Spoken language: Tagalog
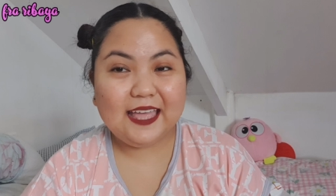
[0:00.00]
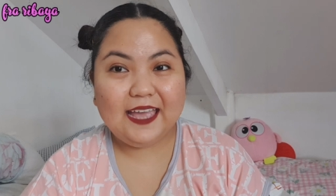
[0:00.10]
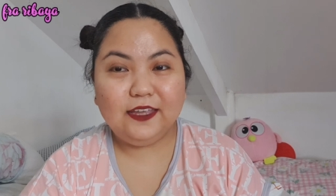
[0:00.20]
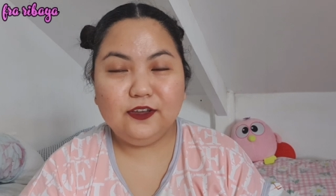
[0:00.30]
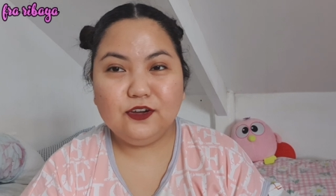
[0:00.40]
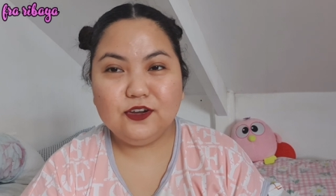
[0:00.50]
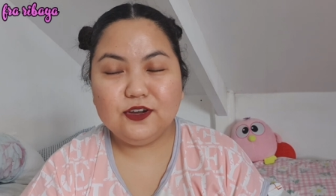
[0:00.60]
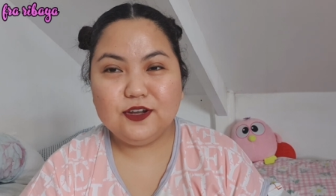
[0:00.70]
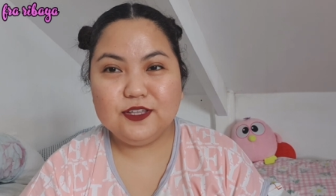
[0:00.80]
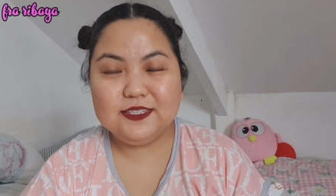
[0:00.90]

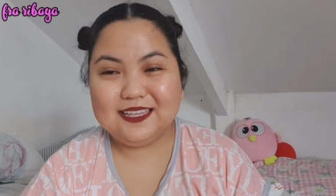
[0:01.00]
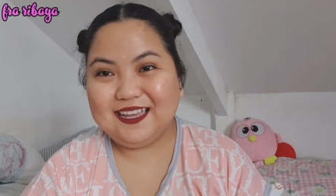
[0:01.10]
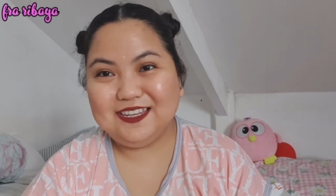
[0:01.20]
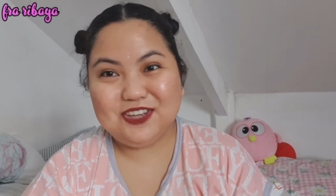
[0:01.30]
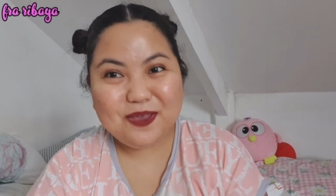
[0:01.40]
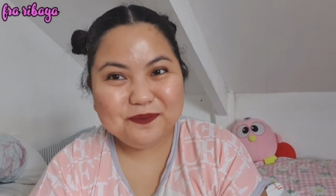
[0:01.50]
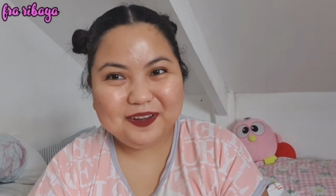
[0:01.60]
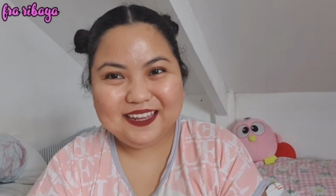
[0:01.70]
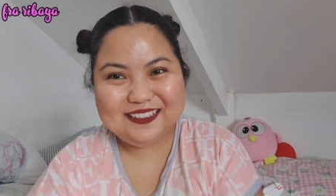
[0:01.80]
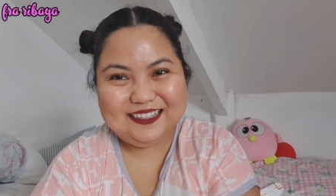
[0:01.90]
tayo sa,
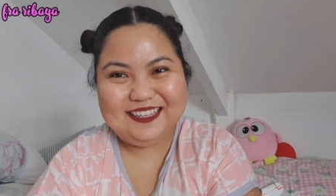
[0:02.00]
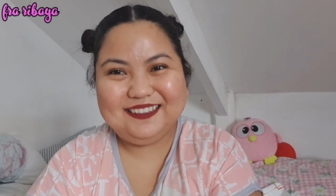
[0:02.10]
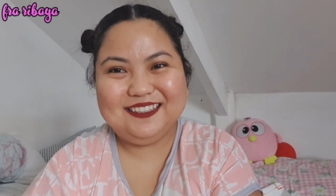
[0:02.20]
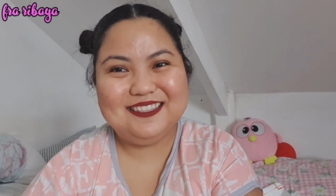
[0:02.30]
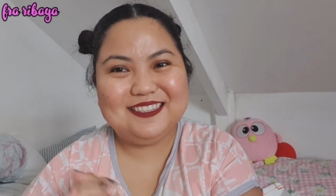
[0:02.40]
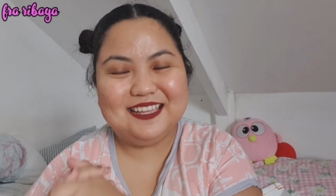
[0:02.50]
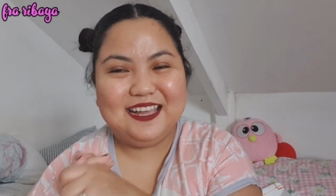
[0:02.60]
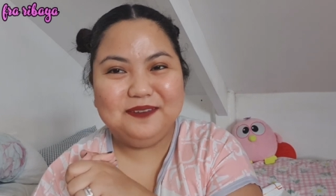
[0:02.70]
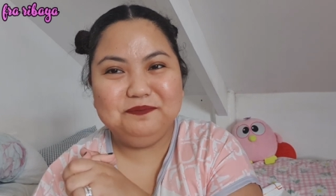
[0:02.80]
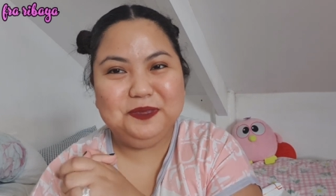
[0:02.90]
syempre, related sa
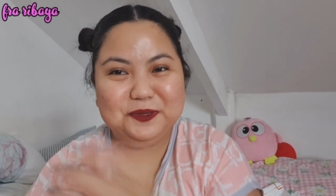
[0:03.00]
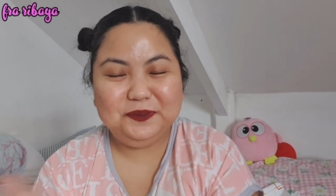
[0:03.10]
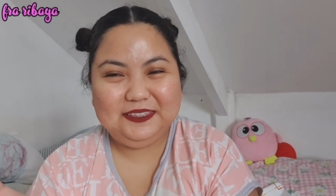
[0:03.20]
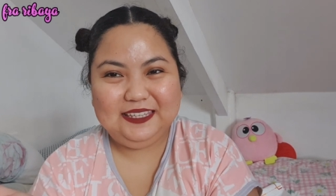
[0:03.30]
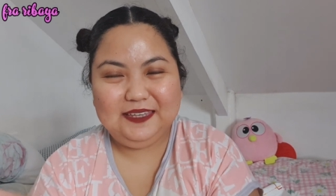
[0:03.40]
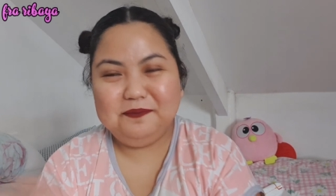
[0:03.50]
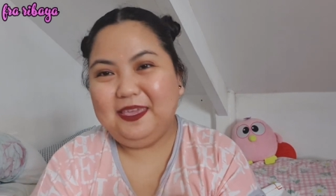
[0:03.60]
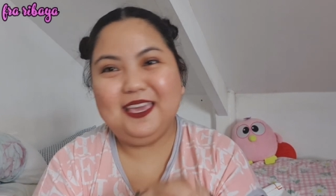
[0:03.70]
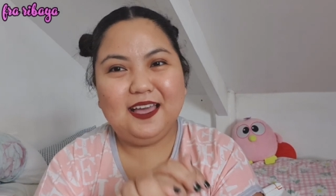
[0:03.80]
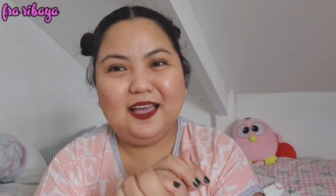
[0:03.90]
beauty,
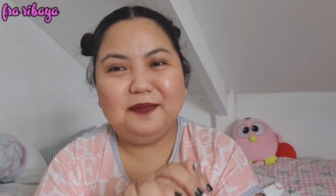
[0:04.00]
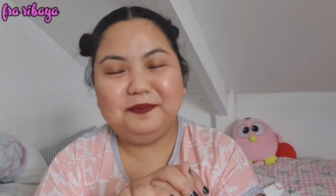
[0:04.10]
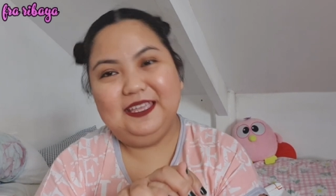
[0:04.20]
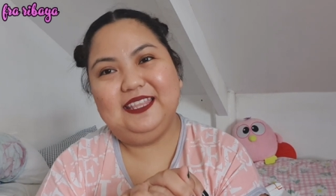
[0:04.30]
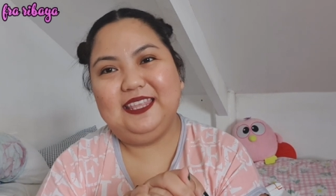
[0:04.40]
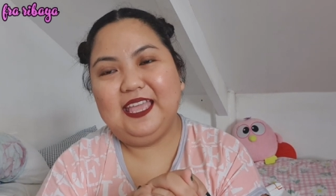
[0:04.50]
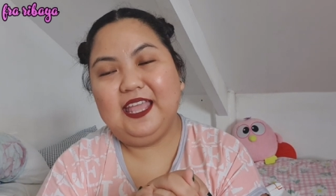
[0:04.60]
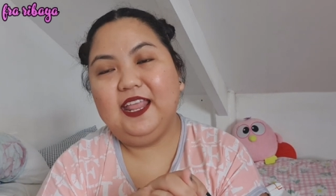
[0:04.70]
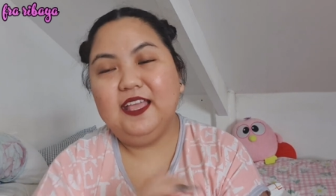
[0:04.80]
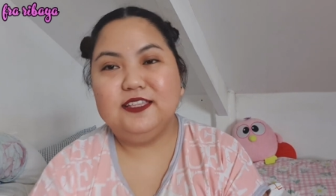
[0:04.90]
makeup, ganyan.
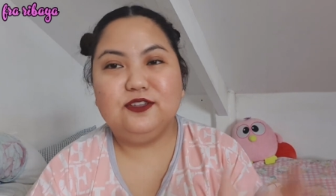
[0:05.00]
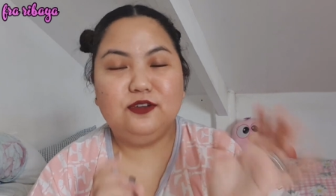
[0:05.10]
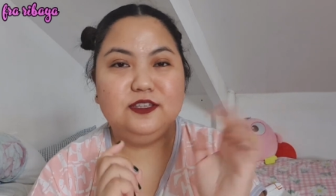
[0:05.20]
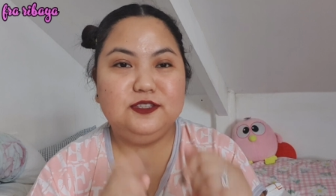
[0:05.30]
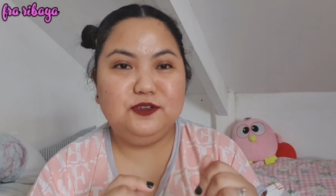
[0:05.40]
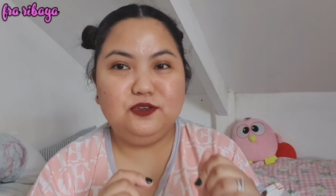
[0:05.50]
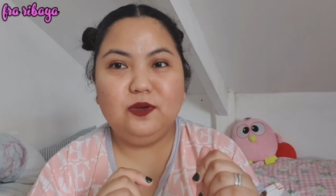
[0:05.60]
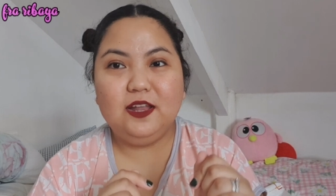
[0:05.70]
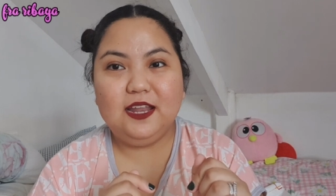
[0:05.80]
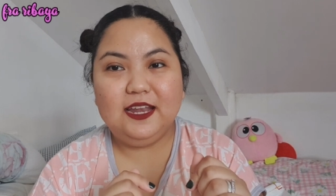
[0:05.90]
So, as
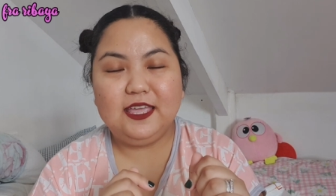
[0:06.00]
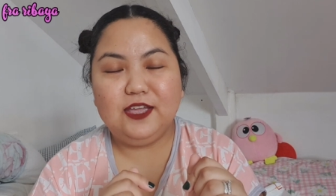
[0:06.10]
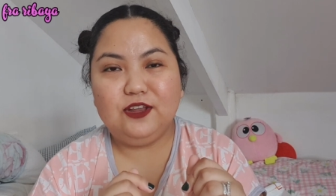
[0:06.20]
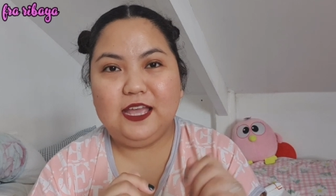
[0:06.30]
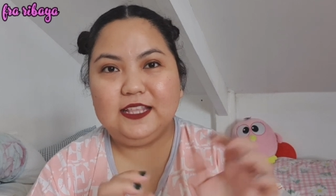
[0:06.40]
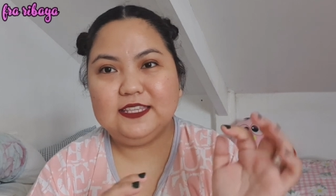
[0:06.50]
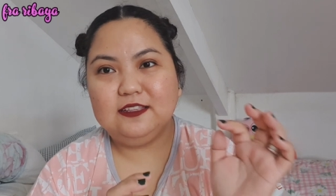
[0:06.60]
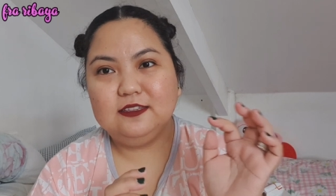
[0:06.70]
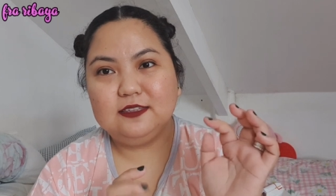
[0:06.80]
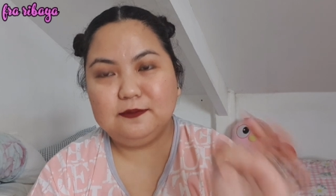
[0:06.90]
usual, lalagay ko lahat sa
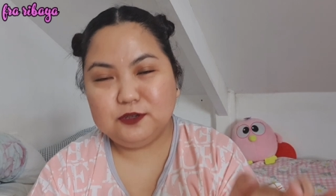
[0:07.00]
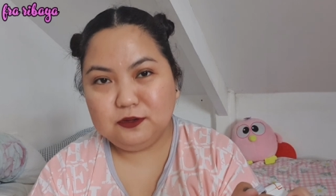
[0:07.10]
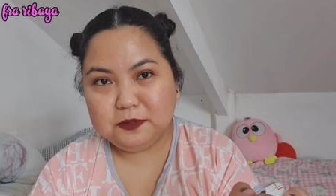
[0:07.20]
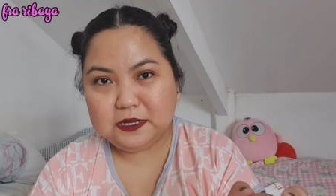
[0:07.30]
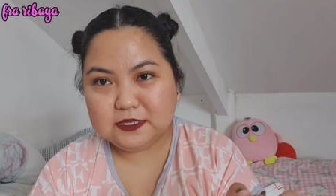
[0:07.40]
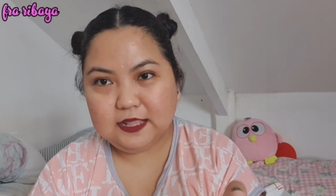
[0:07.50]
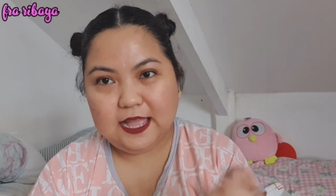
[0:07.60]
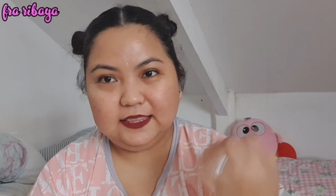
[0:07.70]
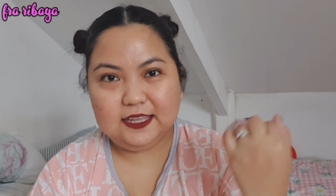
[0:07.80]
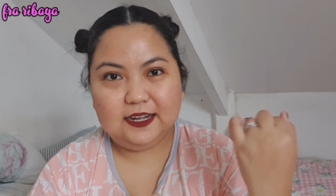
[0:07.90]
description box,
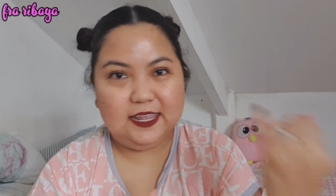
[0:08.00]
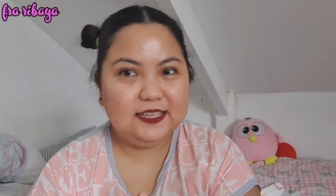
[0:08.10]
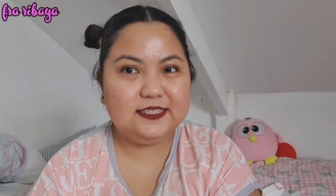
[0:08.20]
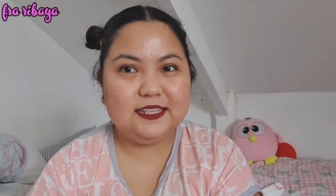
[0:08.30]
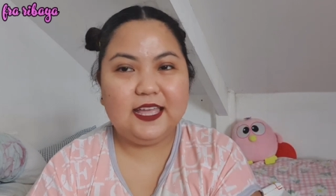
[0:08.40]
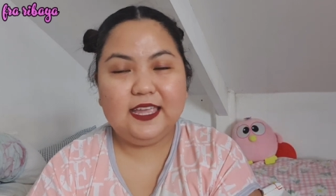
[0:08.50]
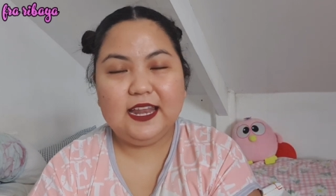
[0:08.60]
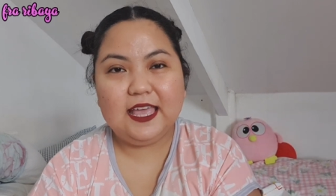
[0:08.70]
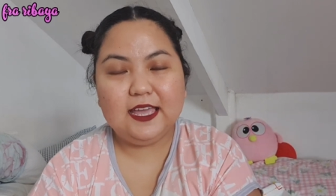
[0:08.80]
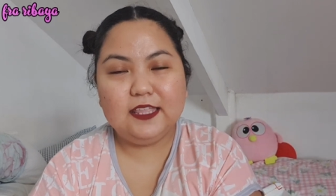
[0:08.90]
lahat ng links na
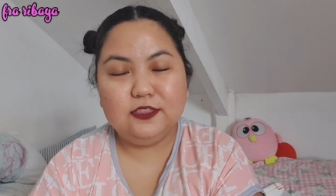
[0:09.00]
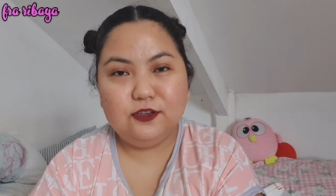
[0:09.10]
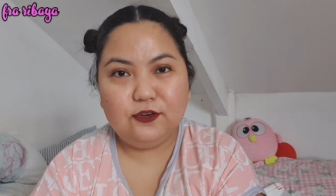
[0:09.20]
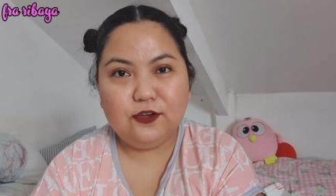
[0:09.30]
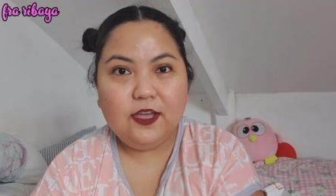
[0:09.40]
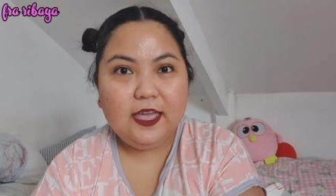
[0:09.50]
kailangan nyo,